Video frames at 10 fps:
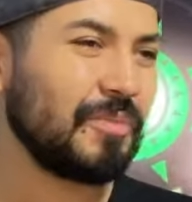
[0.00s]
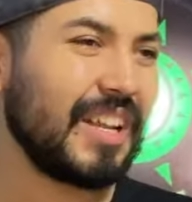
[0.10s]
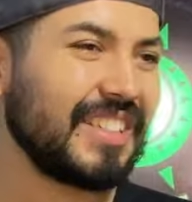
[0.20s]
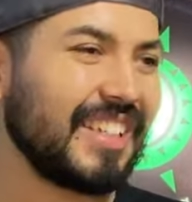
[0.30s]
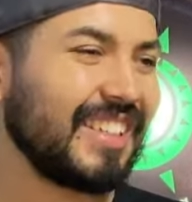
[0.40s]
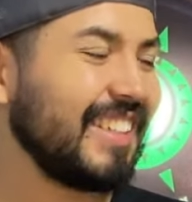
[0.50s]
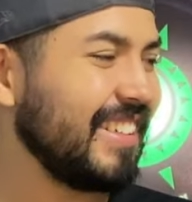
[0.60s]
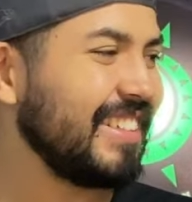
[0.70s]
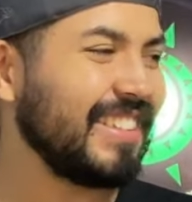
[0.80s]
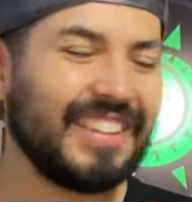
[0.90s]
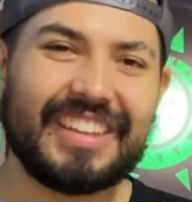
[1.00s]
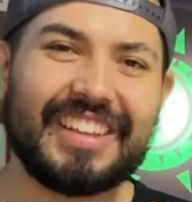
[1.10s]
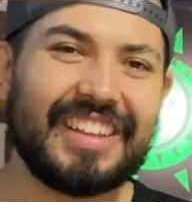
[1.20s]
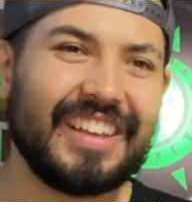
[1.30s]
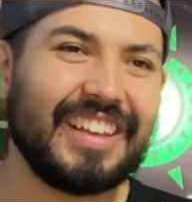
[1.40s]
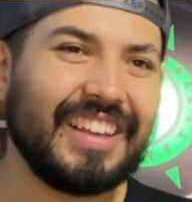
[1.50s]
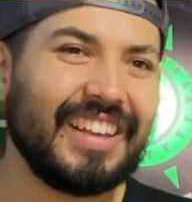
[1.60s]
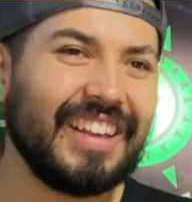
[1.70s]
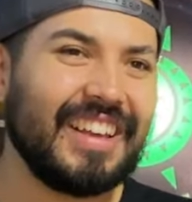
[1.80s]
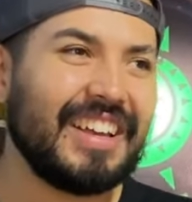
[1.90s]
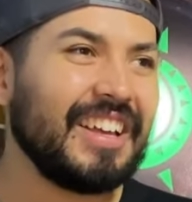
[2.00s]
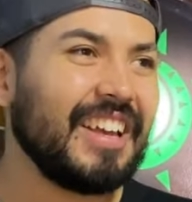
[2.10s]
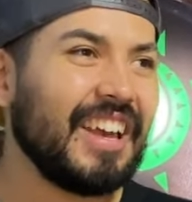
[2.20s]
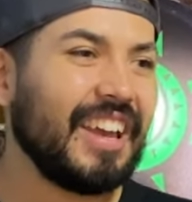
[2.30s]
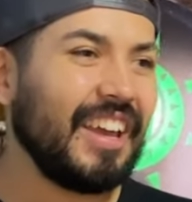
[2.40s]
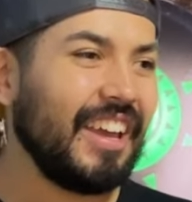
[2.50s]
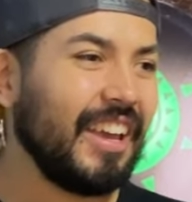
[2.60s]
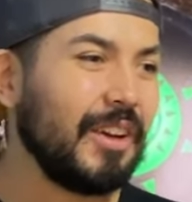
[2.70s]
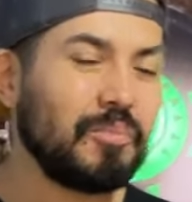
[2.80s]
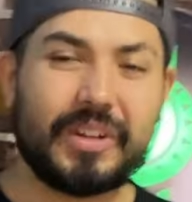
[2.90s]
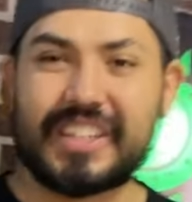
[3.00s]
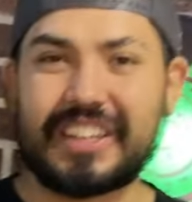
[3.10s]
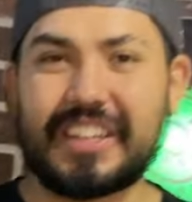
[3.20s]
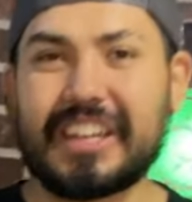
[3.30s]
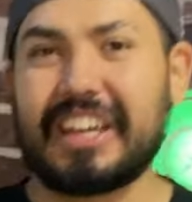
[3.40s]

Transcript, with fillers: bueno, Gabriel, ¿qué nos ofrece su local comercial? Eh, pues aquí